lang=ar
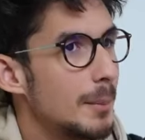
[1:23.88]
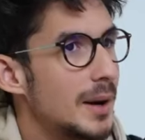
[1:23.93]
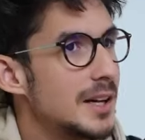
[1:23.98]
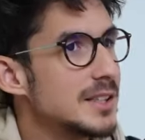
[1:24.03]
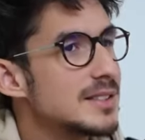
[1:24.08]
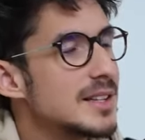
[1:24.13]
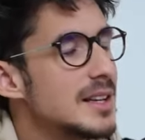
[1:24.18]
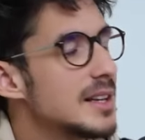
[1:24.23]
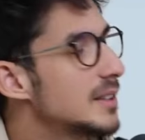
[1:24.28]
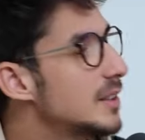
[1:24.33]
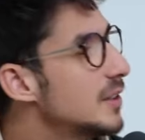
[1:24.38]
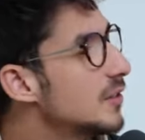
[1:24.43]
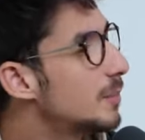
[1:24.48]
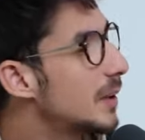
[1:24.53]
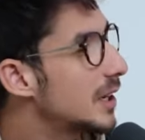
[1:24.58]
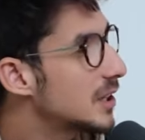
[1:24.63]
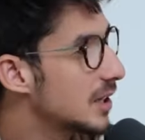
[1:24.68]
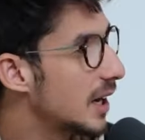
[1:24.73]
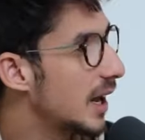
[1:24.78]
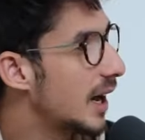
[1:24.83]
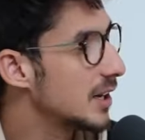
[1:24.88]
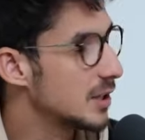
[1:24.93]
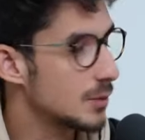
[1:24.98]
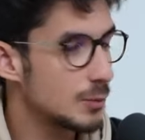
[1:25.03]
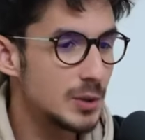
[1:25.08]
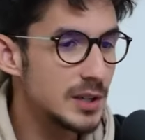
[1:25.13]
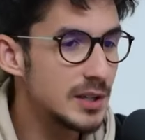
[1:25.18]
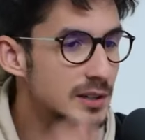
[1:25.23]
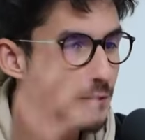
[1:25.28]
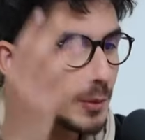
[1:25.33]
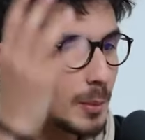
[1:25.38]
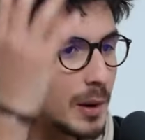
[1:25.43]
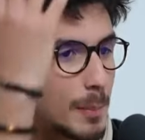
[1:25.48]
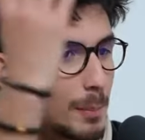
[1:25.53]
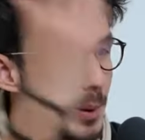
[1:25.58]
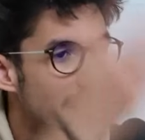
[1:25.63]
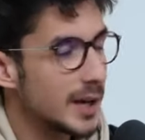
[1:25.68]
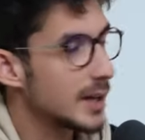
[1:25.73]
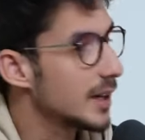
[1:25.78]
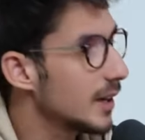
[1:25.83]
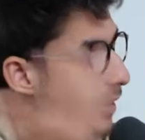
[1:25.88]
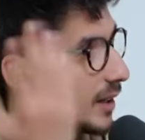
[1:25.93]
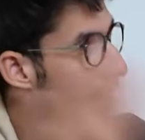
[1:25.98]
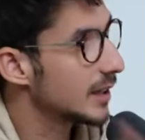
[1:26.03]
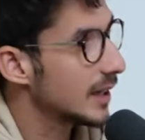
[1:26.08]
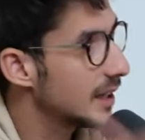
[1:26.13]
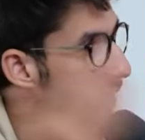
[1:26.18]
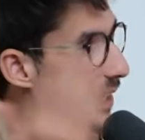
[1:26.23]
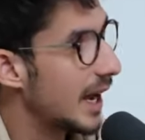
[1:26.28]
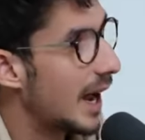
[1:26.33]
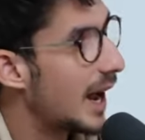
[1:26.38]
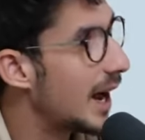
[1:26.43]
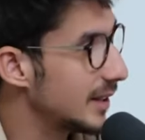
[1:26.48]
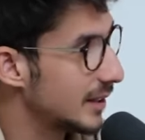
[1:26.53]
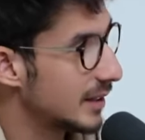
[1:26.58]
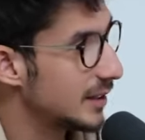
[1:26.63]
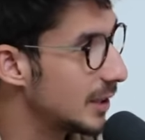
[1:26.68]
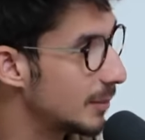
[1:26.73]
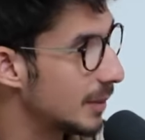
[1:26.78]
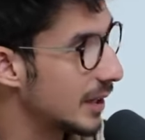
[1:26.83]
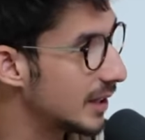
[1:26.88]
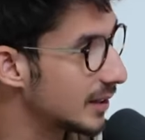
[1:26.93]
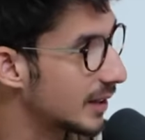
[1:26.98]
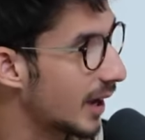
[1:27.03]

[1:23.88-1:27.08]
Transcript: ما عادش سيليكتيف برشا الحاجه ولات فما الباك هذاك كي العاده ديما